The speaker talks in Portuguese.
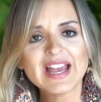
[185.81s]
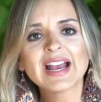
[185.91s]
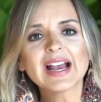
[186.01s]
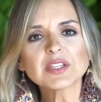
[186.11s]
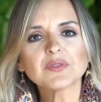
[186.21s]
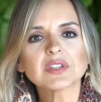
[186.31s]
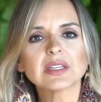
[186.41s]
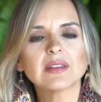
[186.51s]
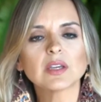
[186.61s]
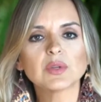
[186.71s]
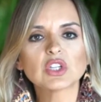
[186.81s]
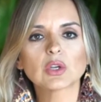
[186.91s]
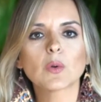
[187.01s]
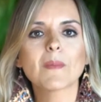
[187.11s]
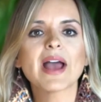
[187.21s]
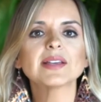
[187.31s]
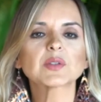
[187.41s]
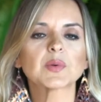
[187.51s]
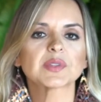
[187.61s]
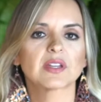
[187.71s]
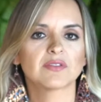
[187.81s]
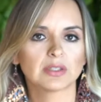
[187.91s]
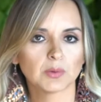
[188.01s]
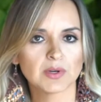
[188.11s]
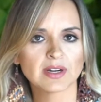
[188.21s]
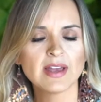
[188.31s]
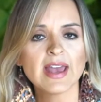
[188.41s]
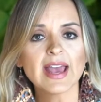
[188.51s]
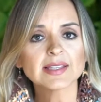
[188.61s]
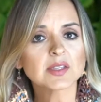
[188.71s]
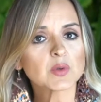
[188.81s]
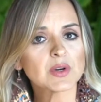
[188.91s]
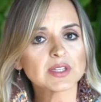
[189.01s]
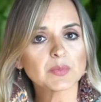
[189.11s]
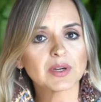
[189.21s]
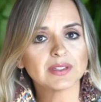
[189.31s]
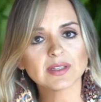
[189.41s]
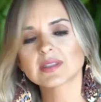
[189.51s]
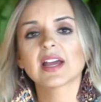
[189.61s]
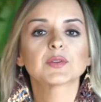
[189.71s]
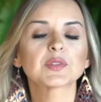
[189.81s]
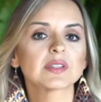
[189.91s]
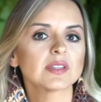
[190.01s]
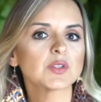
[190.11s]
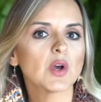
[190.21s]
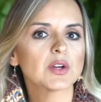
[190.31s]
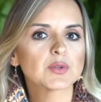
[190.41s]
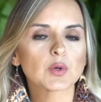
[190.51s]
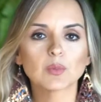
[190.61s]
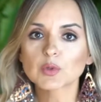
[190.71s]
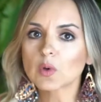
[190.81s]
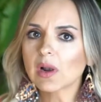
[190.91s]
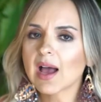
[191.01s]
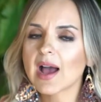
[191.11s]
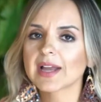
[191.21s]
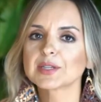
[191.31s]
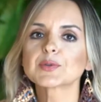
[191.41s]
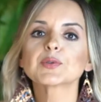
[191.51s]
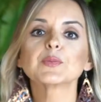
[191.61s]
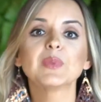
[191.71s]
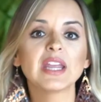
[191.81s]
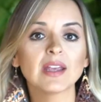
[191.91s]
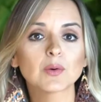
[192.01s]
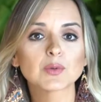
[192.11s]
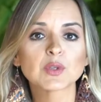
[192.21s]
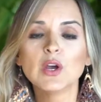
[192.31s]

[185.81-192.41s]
Caso você tenha um estilo mais conservador, essas cores podem estar nos acessórios como os colares, os brincos,